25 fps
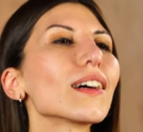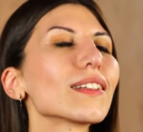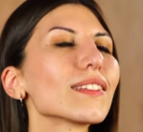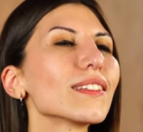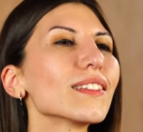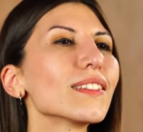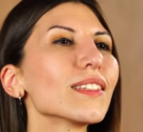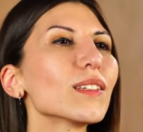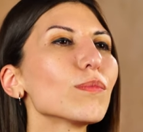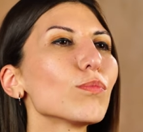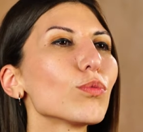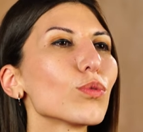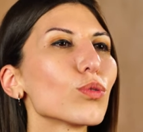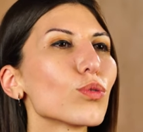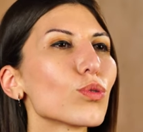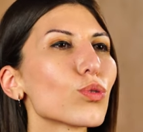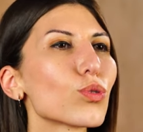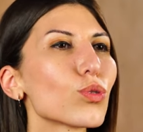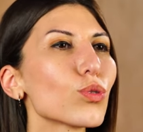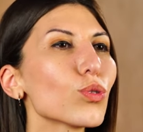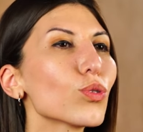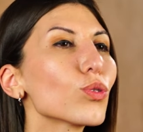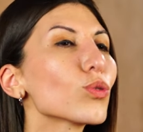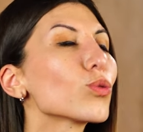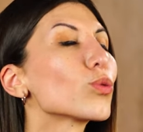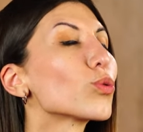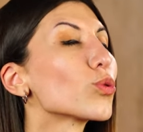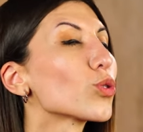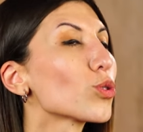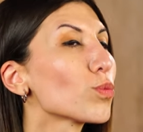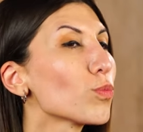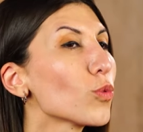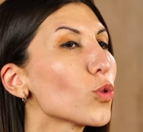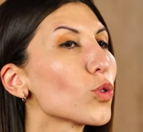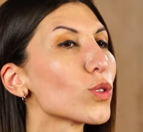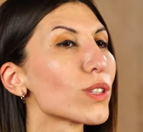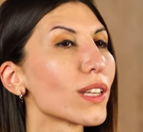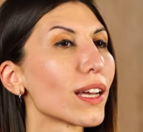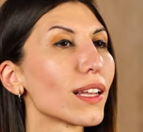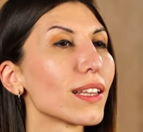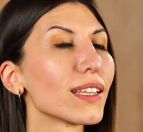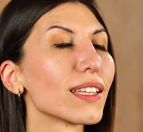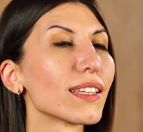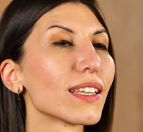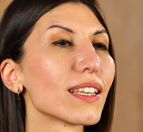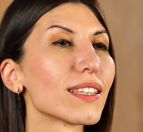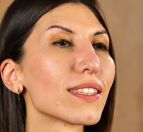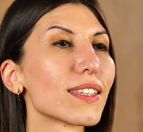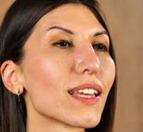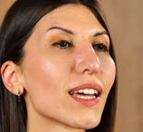Aklında bulunsun, kurutma
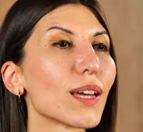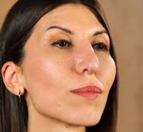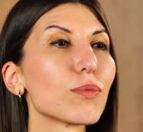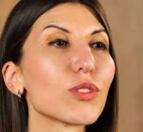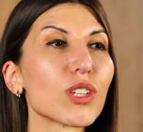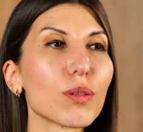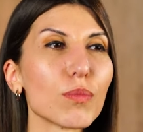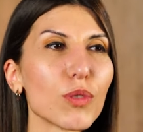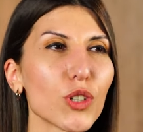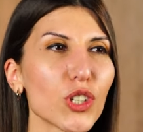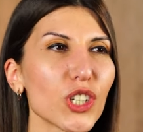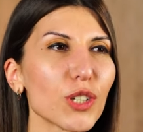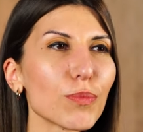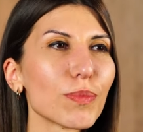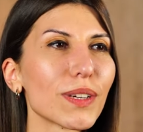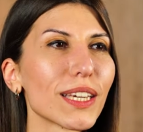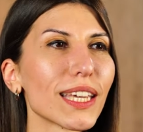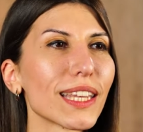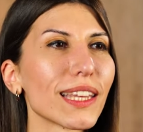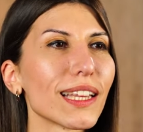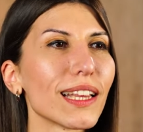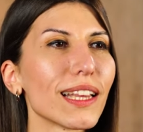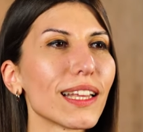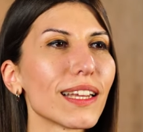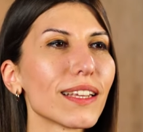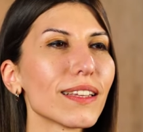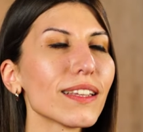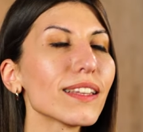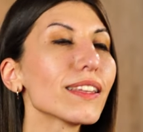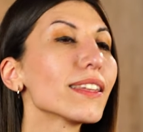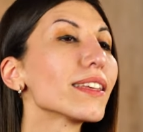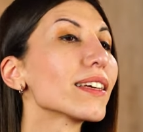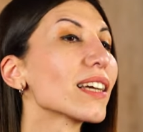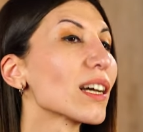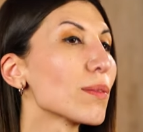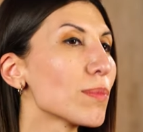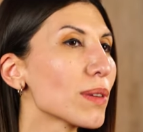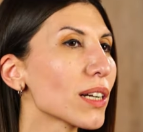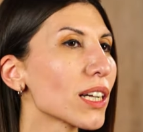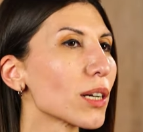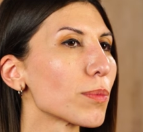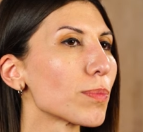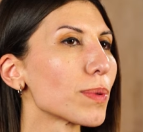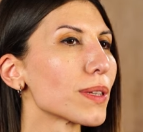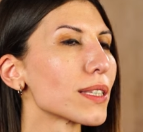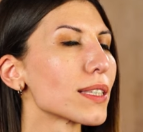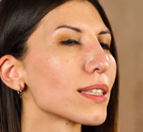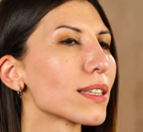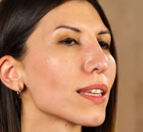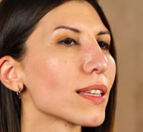özelliğine sahip çamaşır makinelerinin yıkama
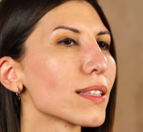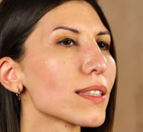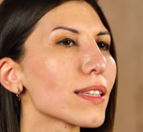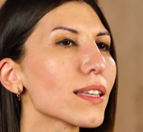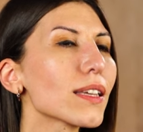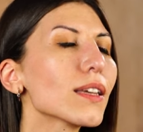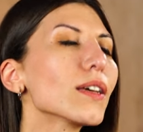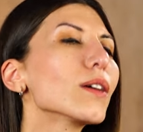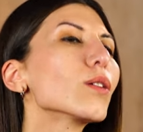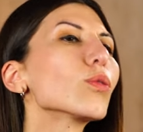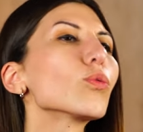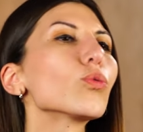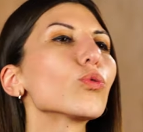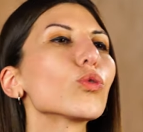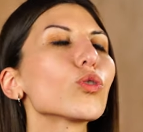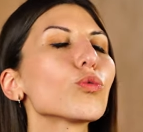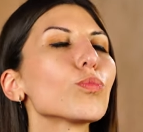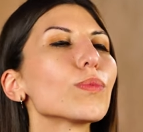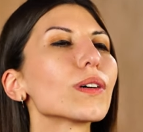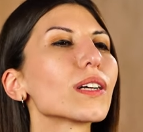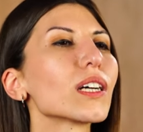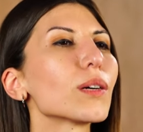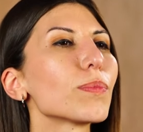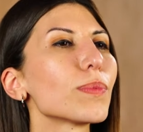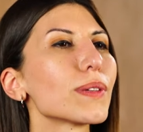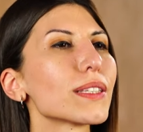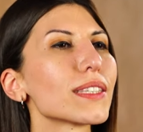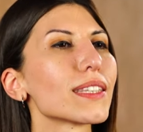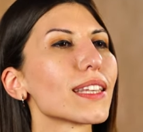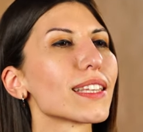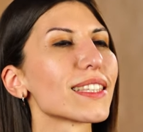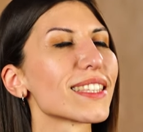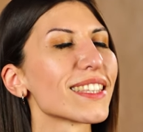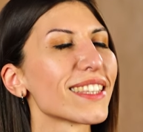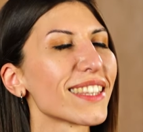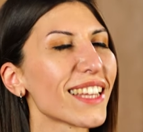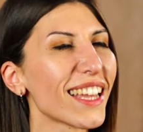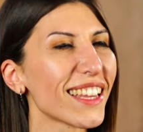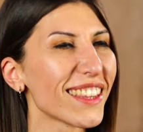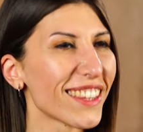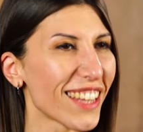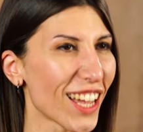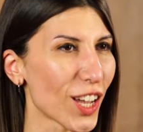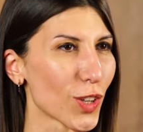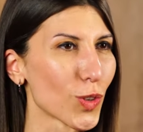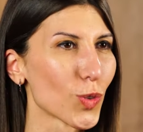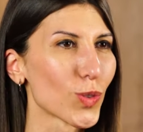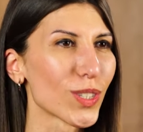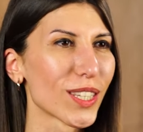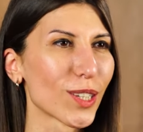kapasitesi kurutma kapasitesinden
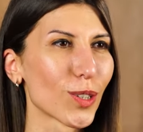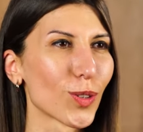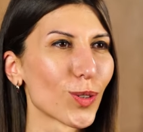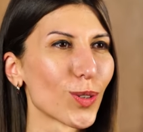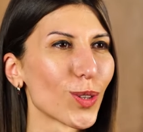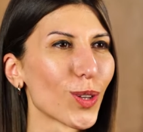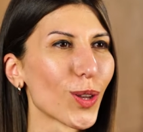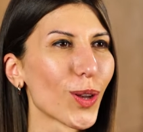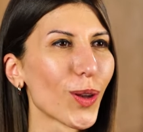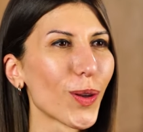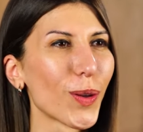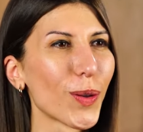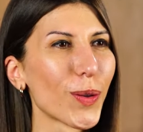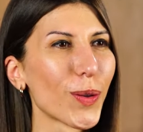daha yüksek oluyor.